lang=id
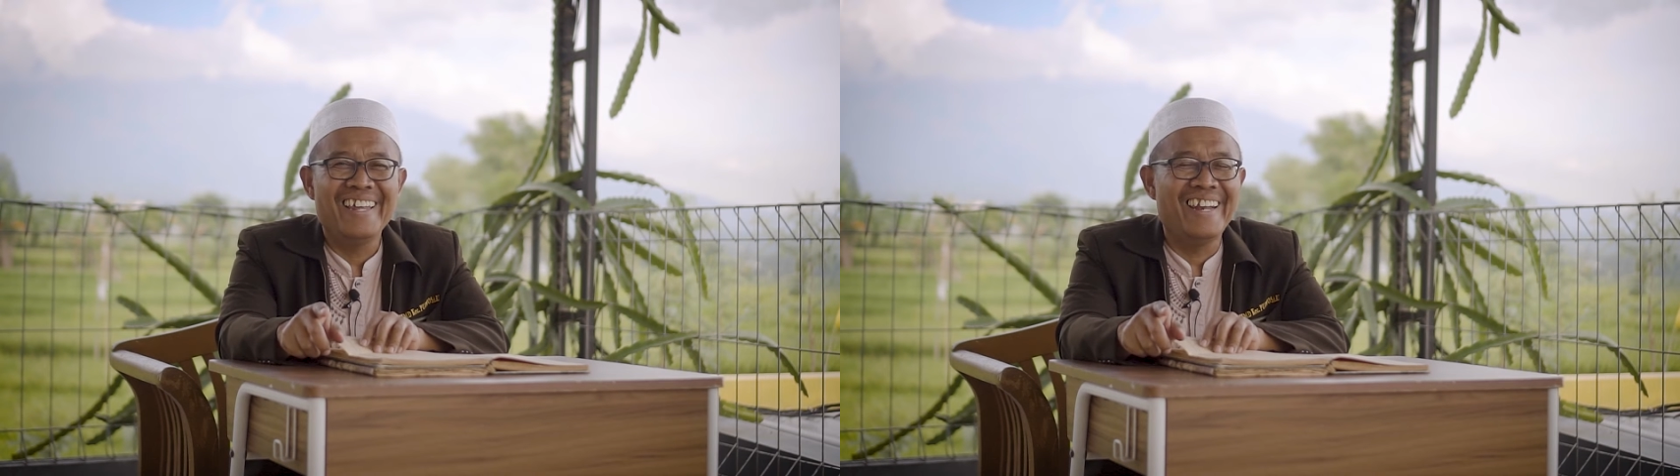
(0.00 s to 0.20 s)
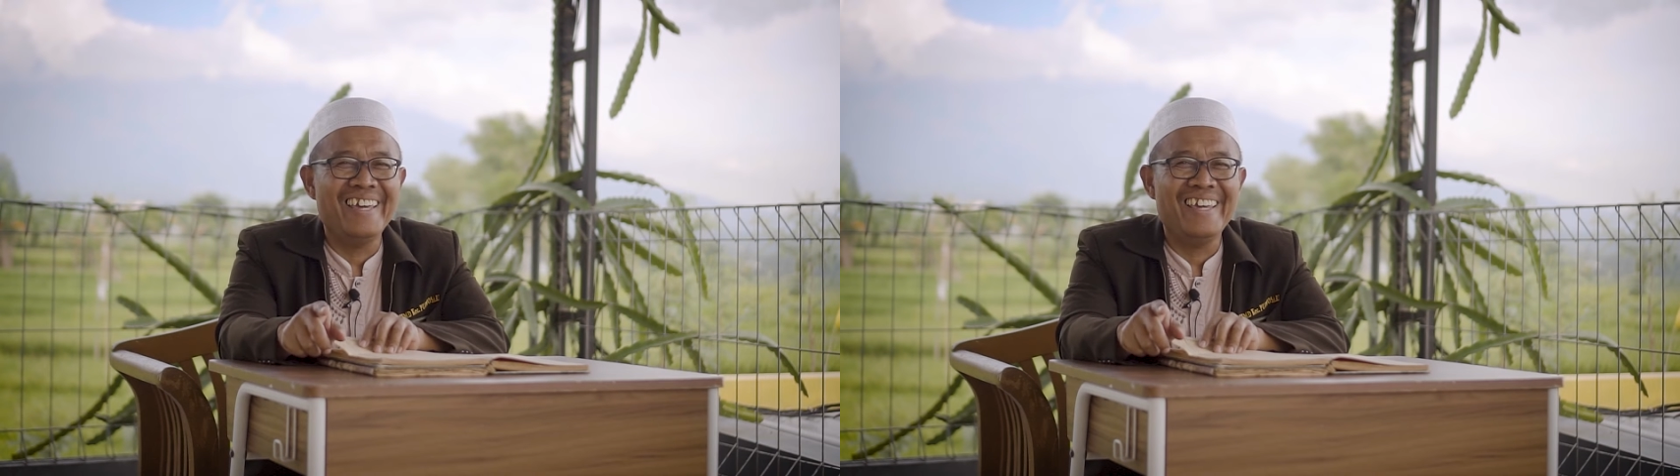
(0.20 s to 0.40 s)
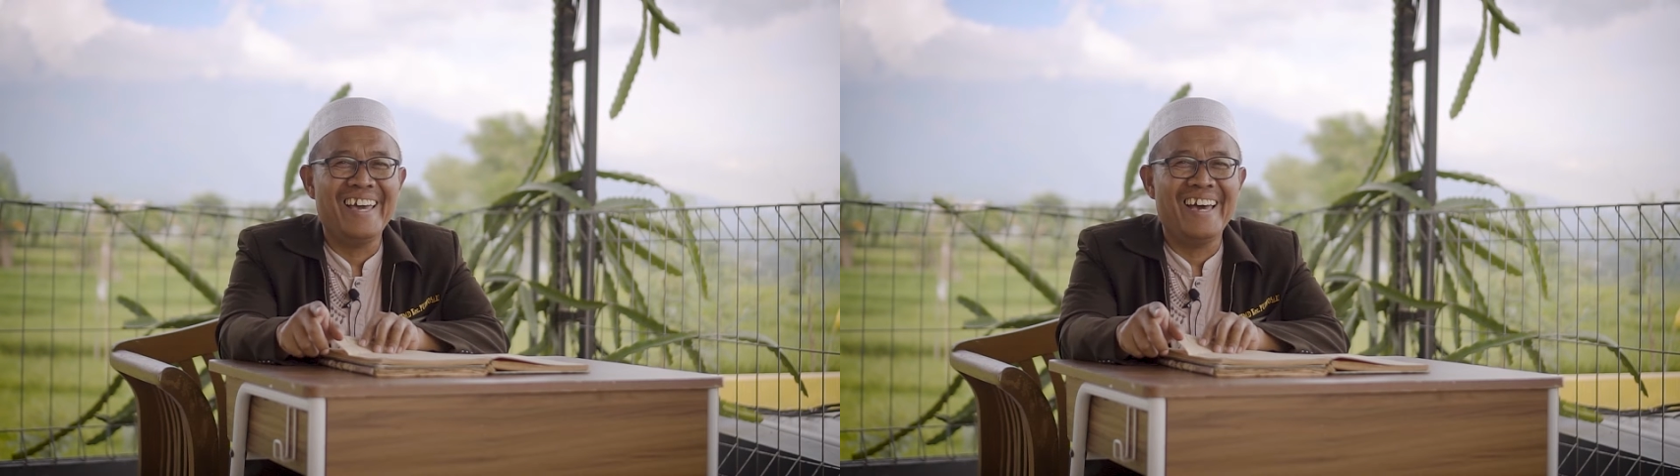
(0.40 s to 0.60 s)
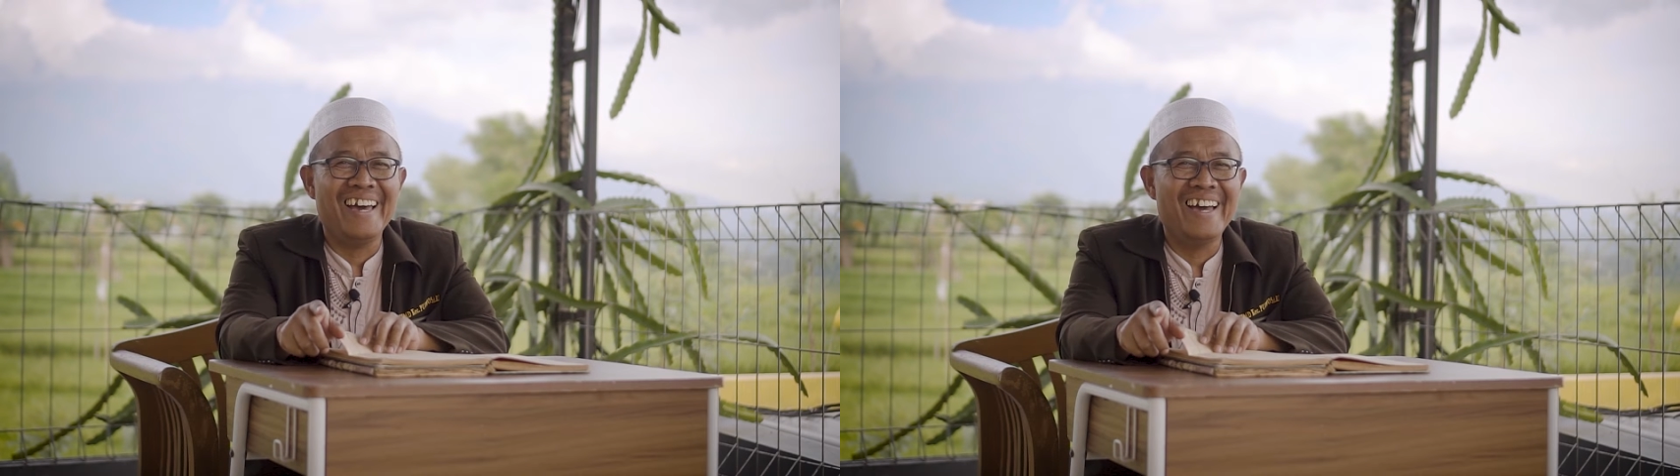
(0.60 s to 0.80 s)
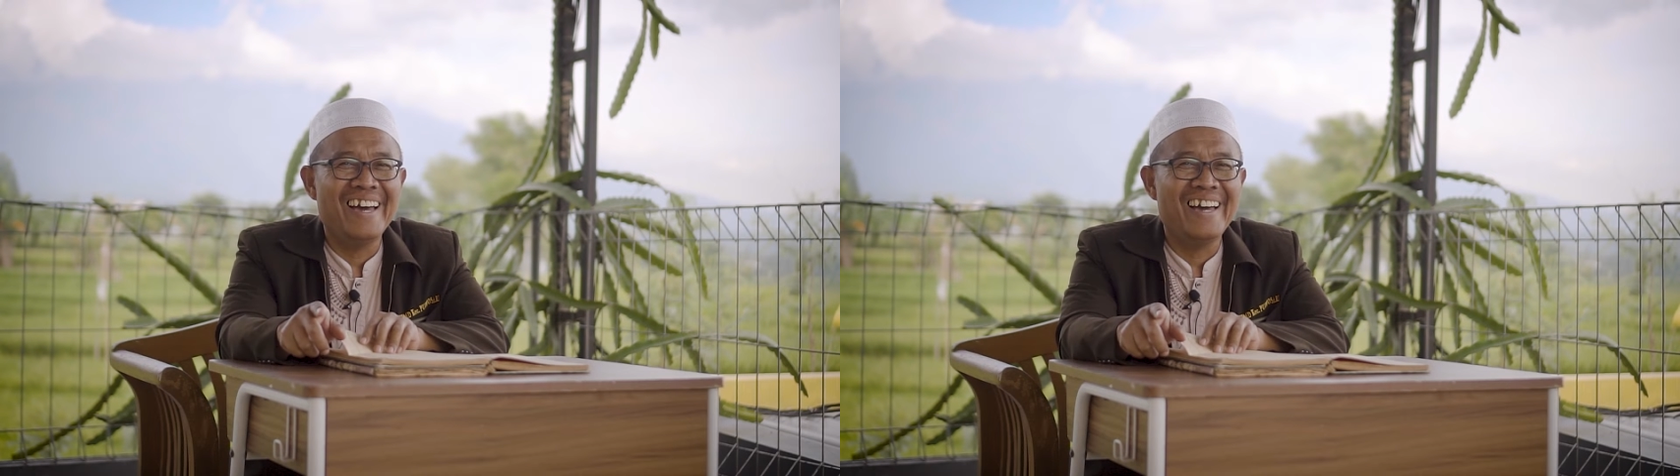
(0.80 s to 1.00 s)
lah iya,
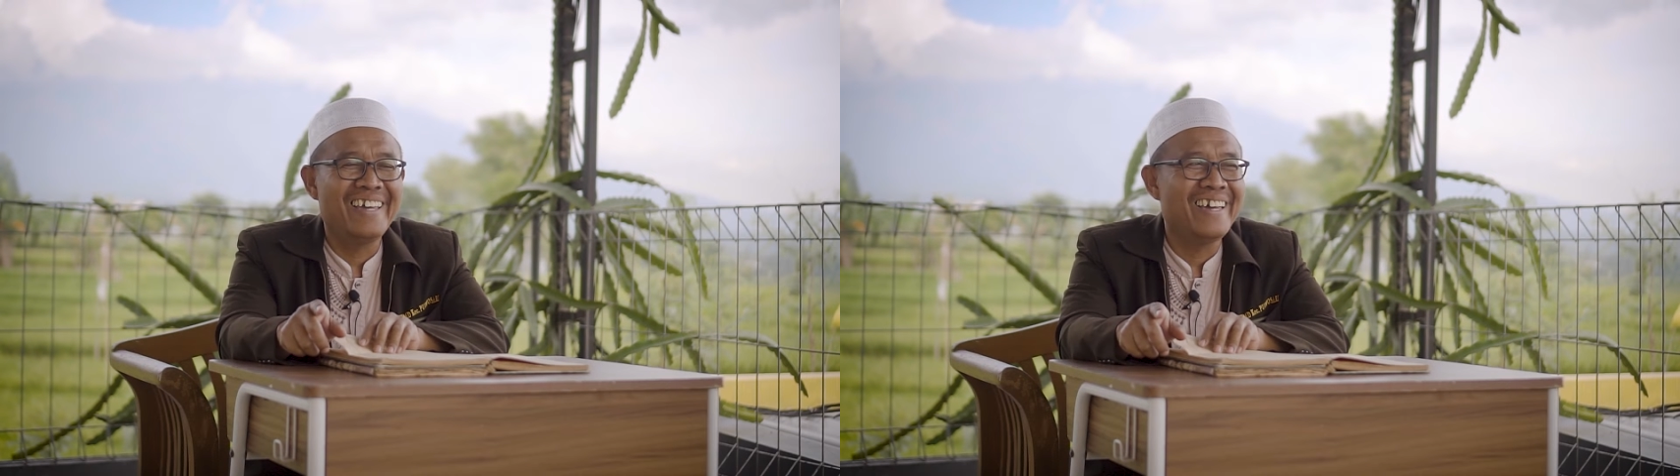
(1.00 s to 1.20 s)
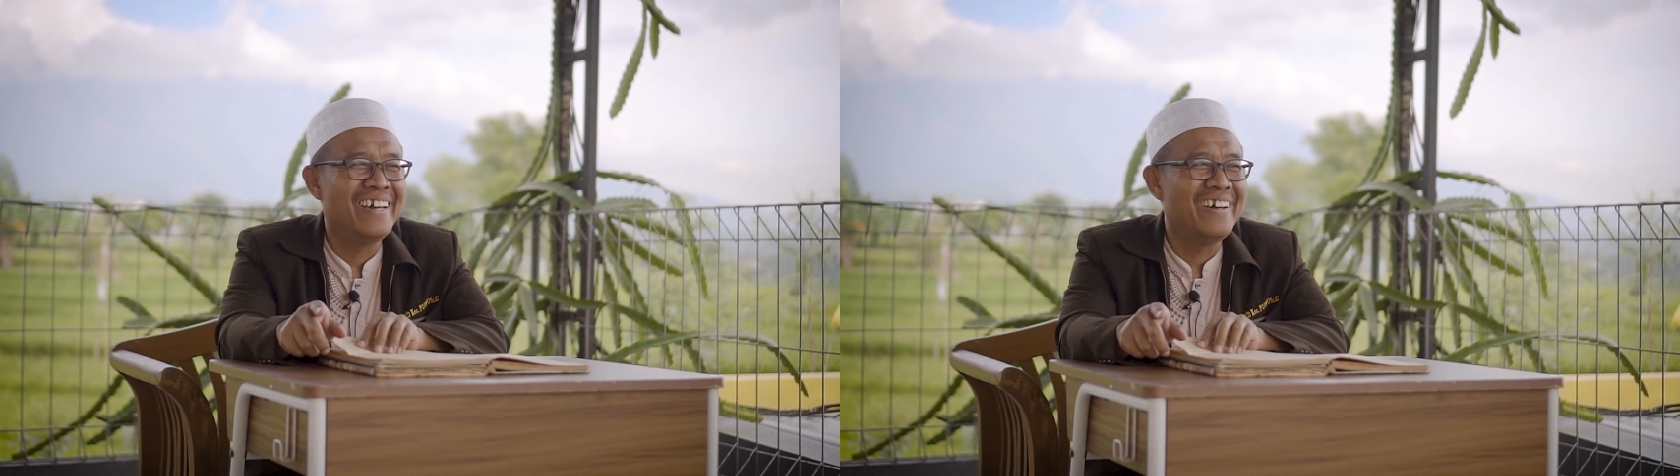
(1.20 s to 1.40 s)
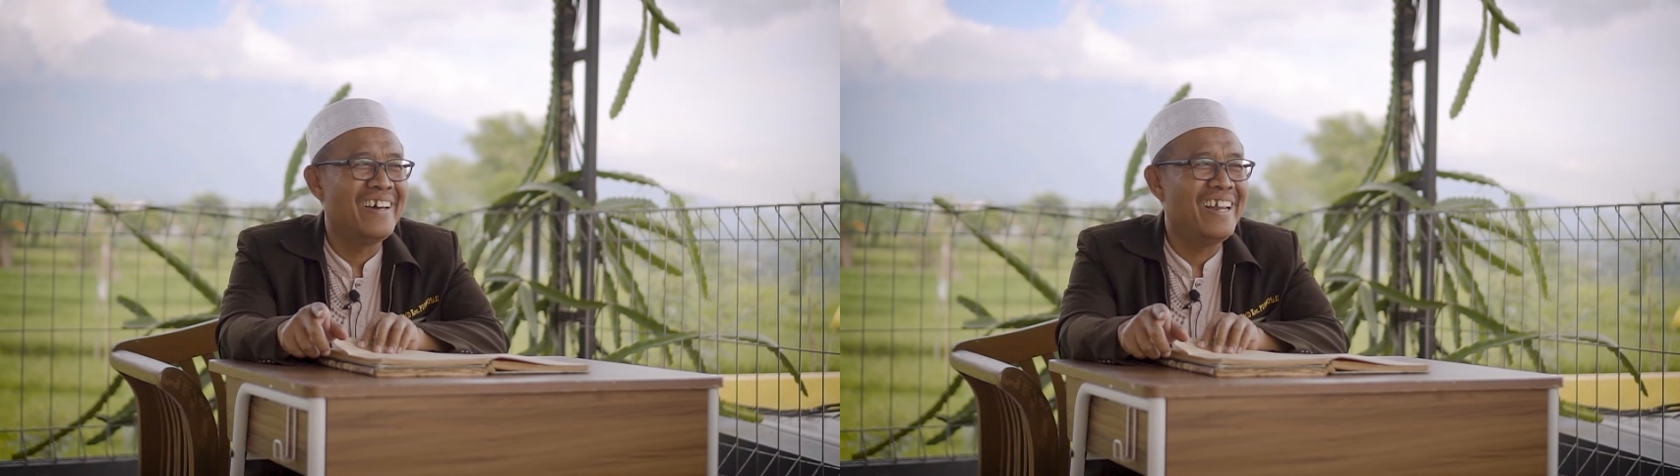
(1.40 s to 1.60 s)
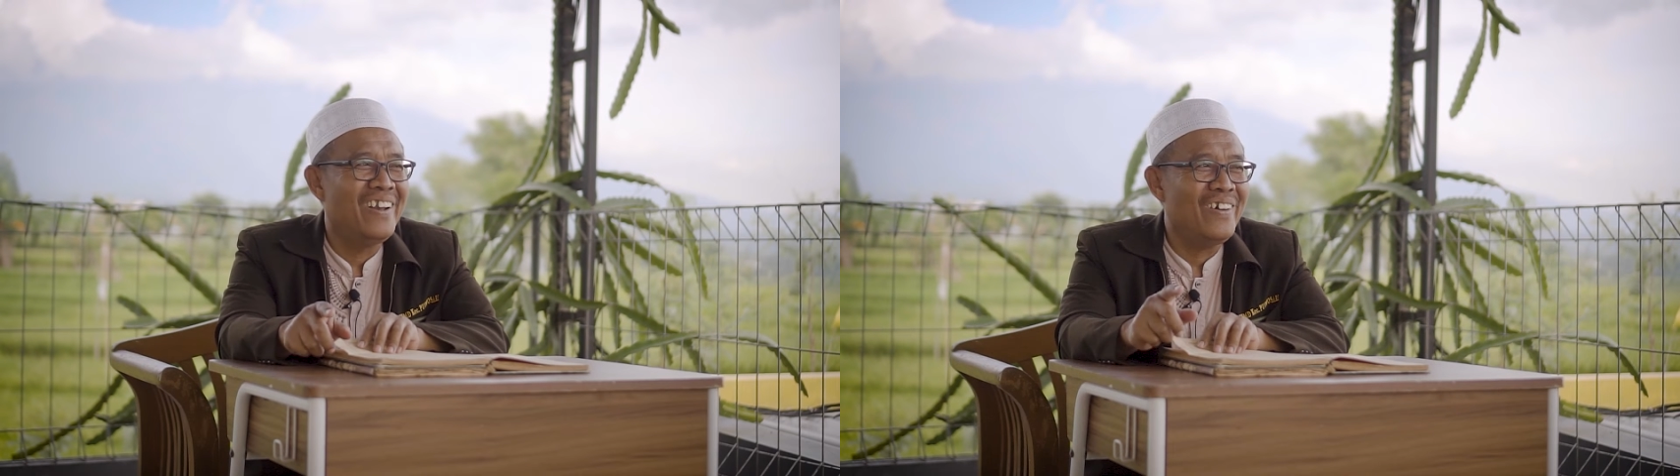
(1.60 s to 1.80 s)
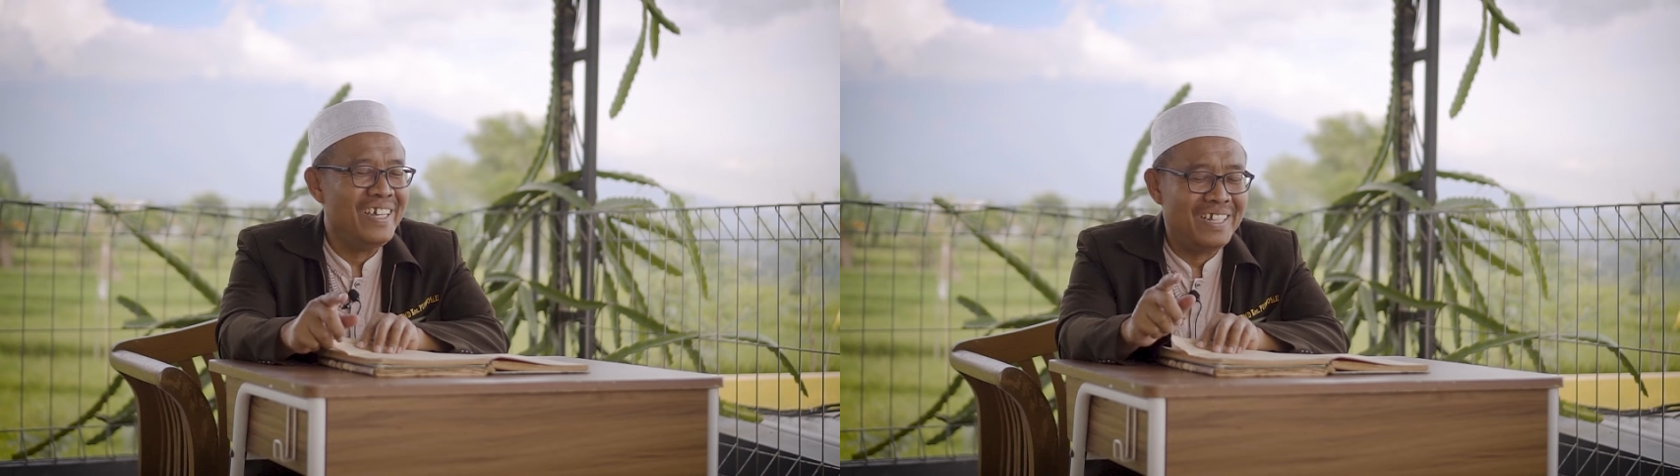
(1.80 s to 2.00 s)
Ya.
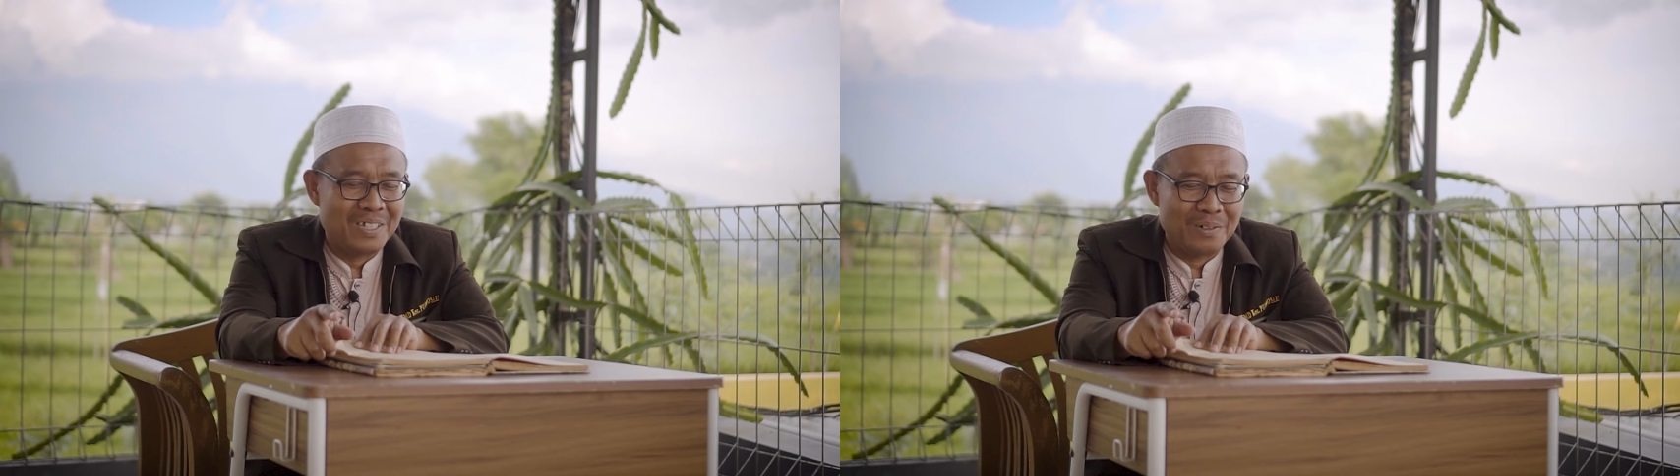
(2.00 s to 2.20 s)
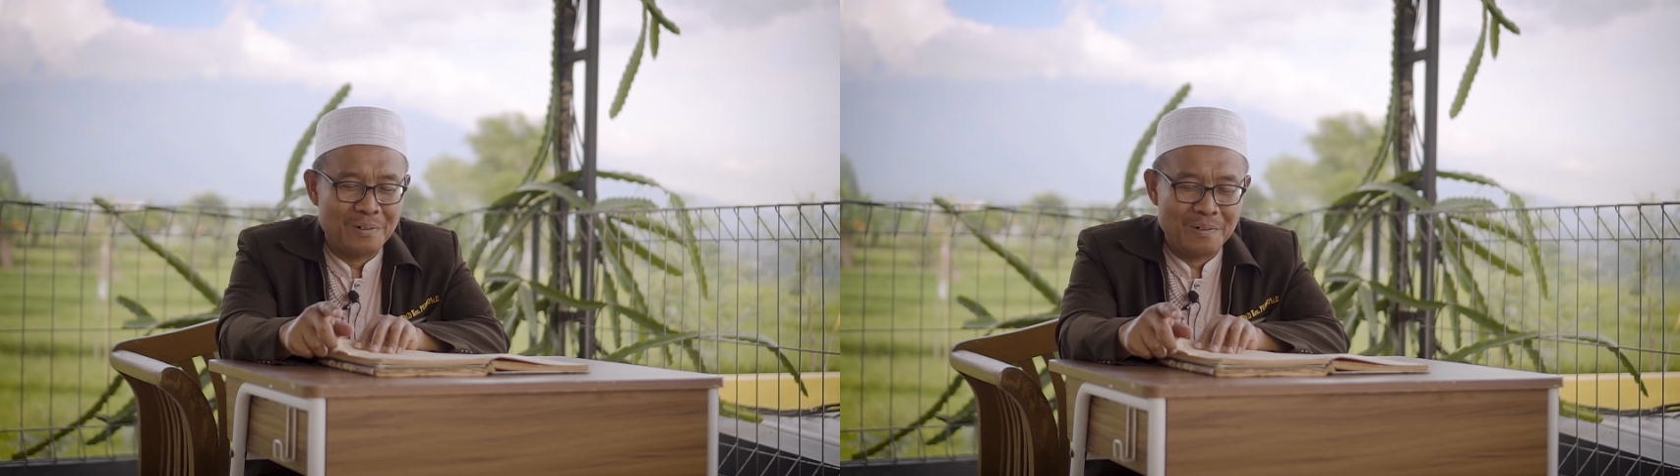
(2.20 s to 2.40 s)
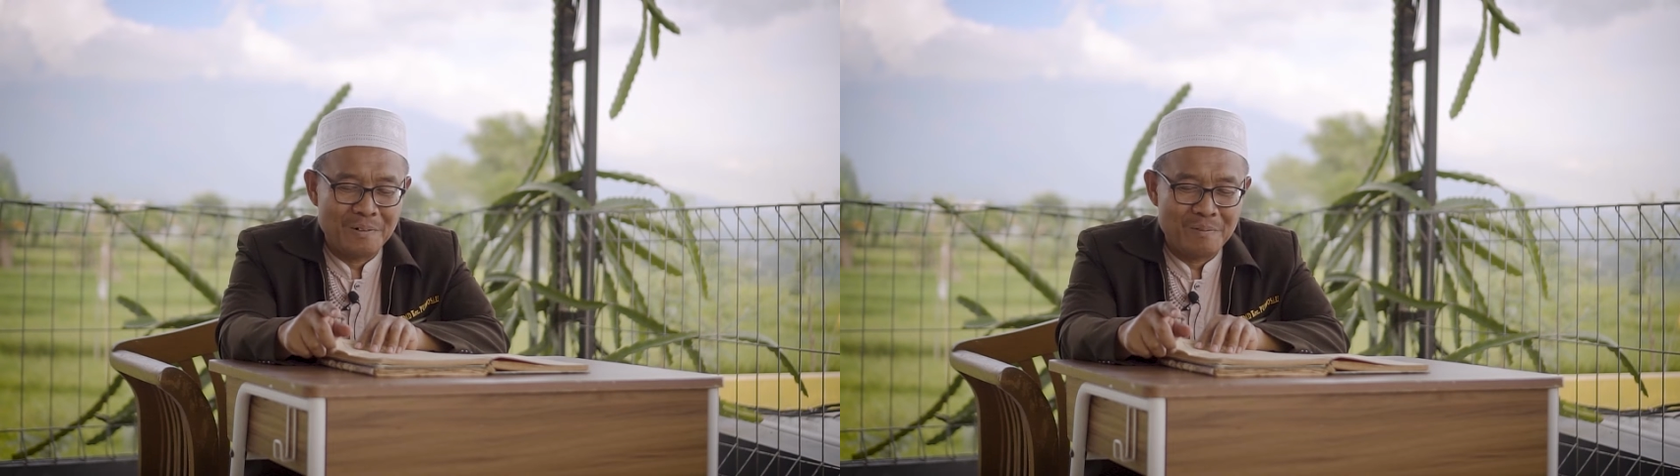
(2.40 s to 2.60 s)
lo itu